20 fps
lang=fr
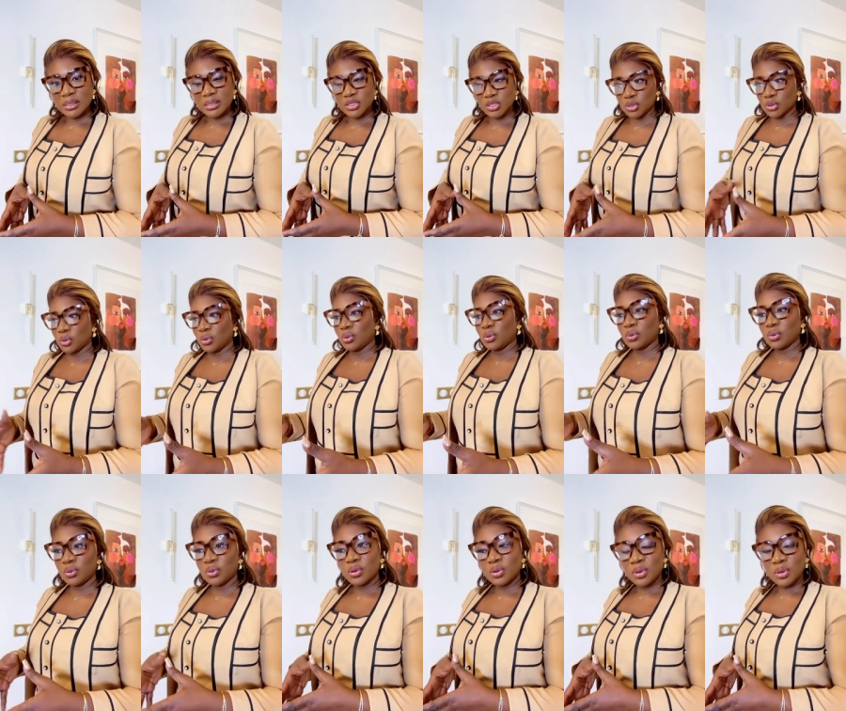Genre,
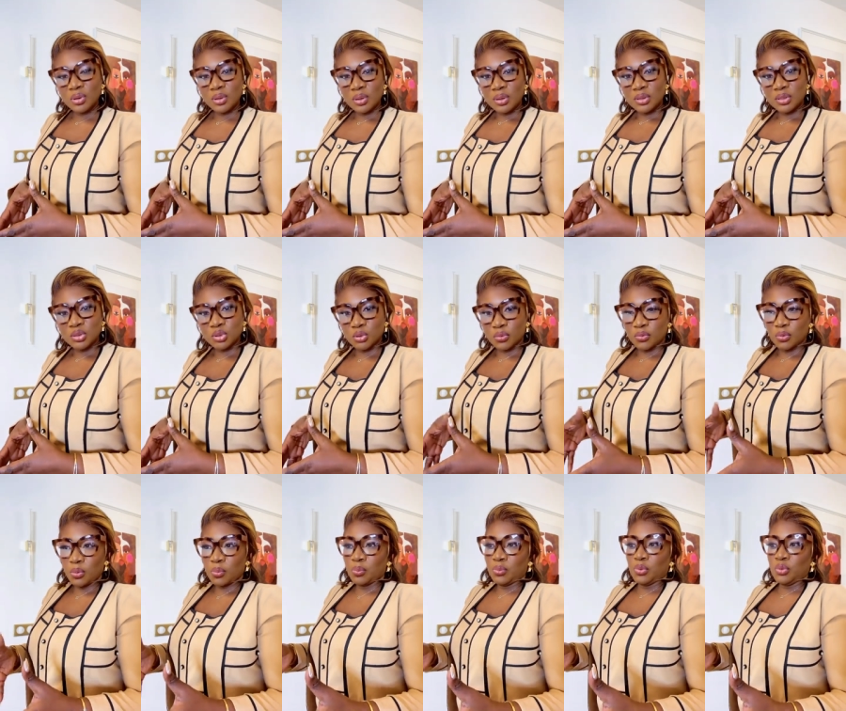je
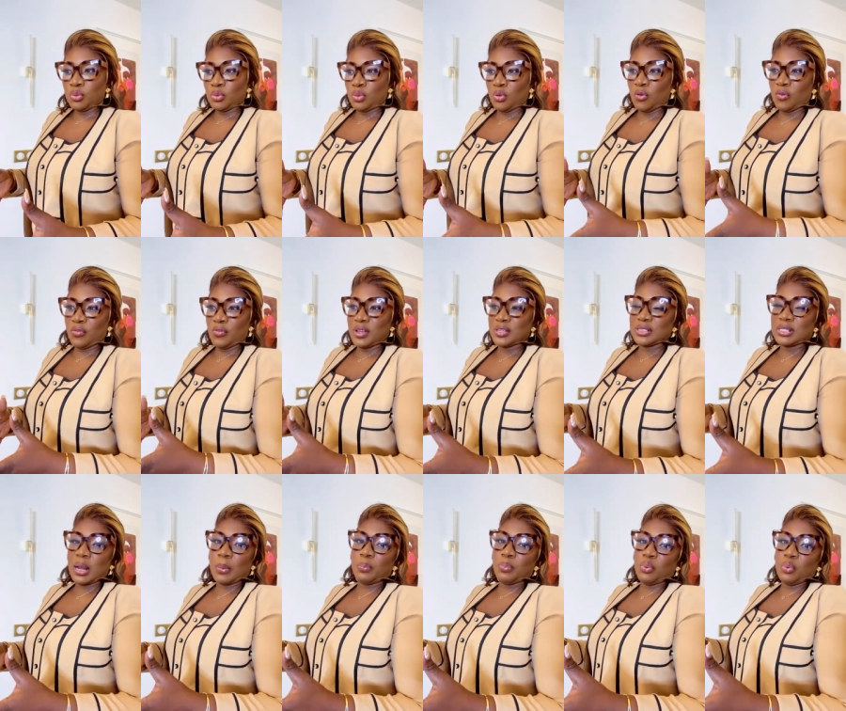veux qu'on fasse
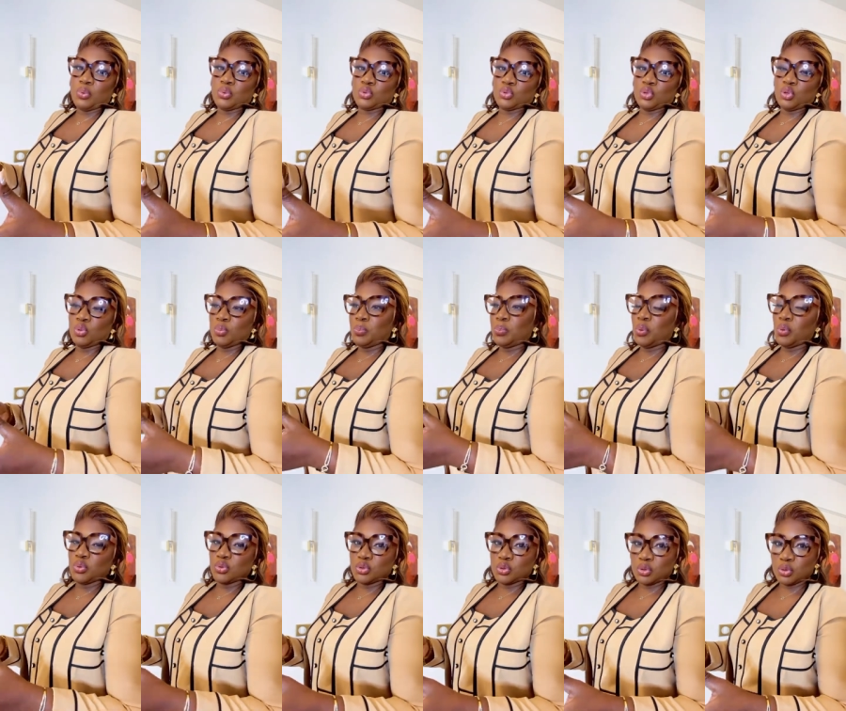la pause, une
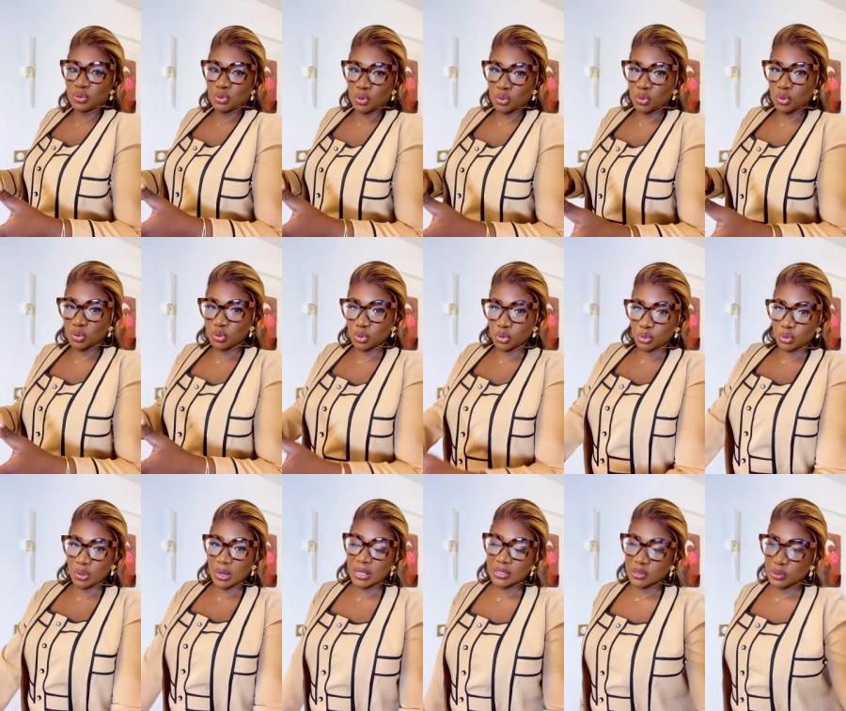pause dans notre
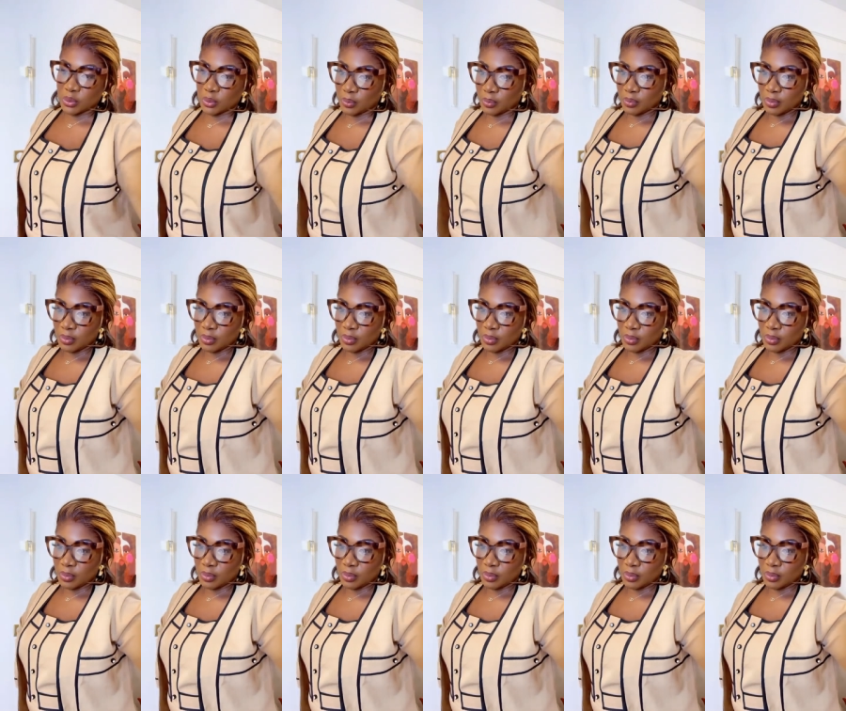relation.